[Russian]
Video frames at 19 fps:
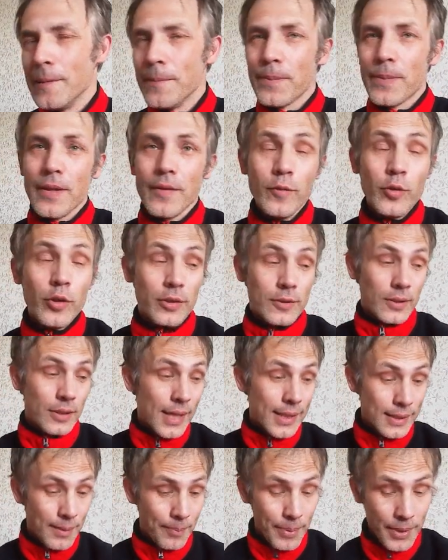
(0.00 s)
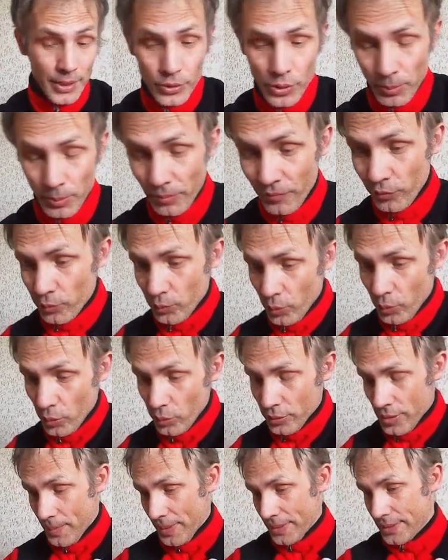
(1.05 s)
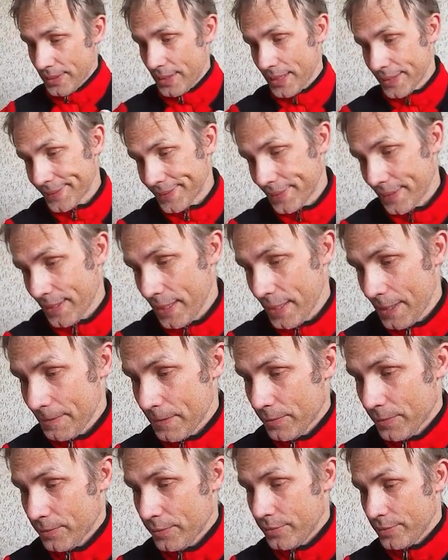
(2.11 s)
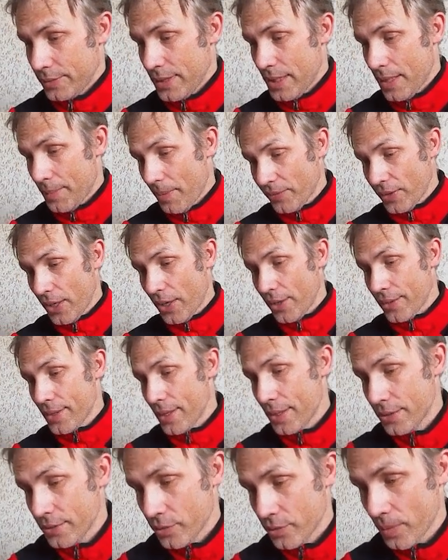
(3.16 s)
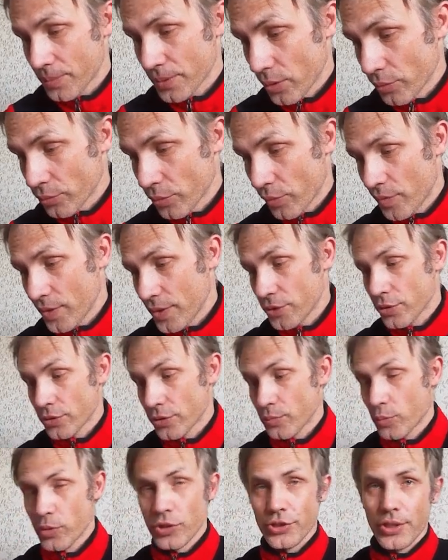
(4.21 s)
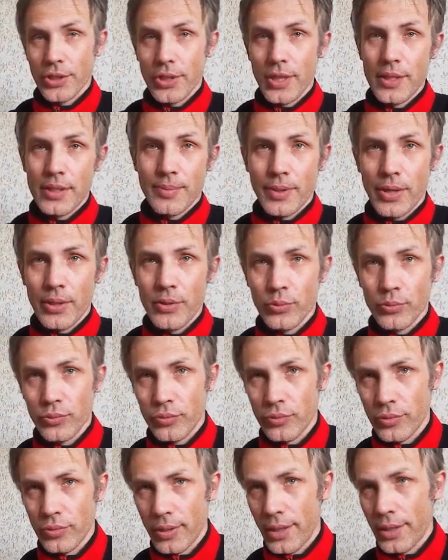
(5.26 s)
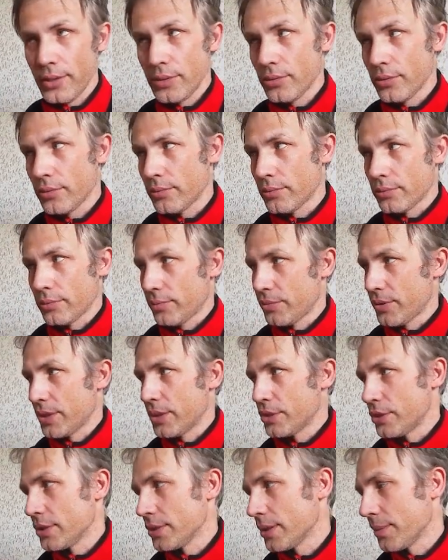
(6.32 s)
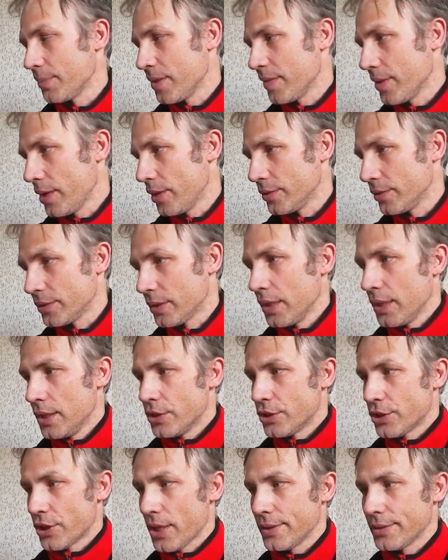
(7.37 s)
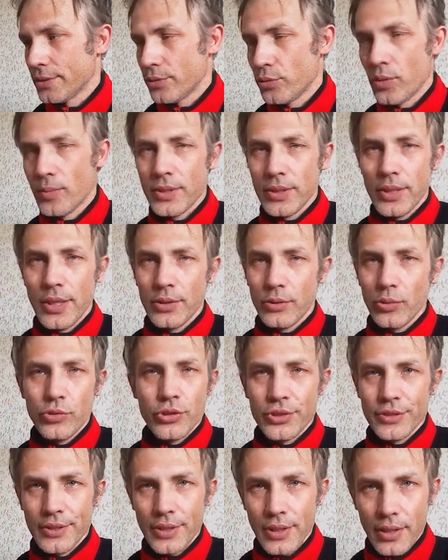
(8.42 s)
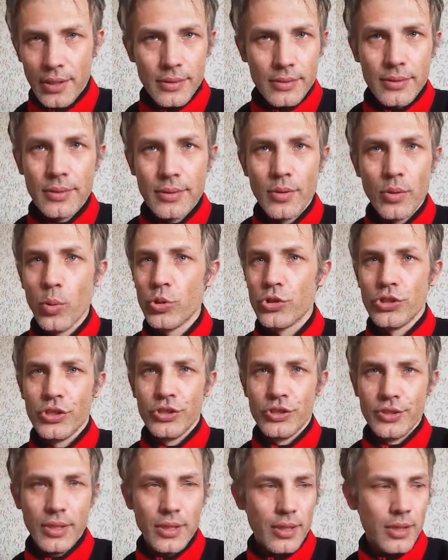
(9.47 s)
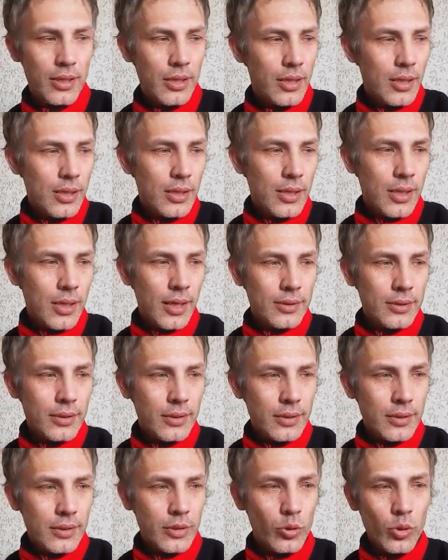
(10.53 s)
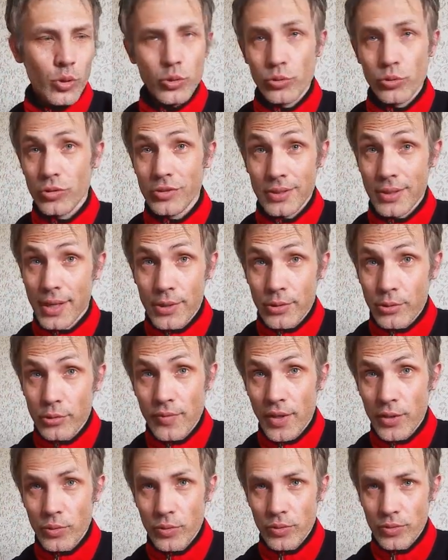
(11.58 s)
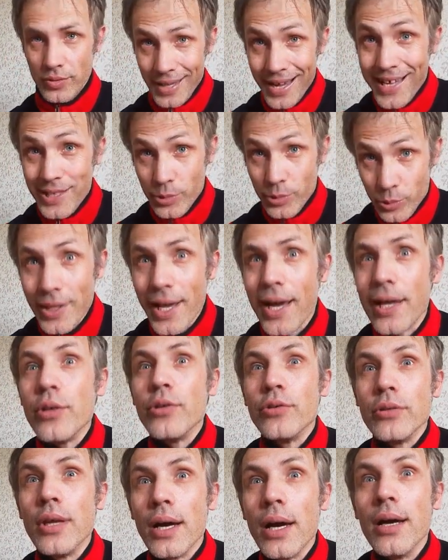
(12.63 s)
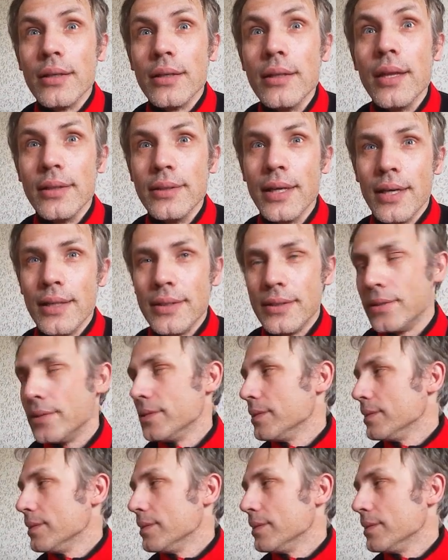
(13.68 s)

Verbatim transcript: Ну вот, ладно, перейдем к футболу непосредственно, да. Но ну, я повторяю, я абсолютно уверен, что сборная Шотландии пройдет в Украину. Вообще даже не сомневаюсь. Шотландцы дома играют очень сильно. Очень сильно. Они грохнули Данию 2-0. Данию, Данию, да, да, Данию.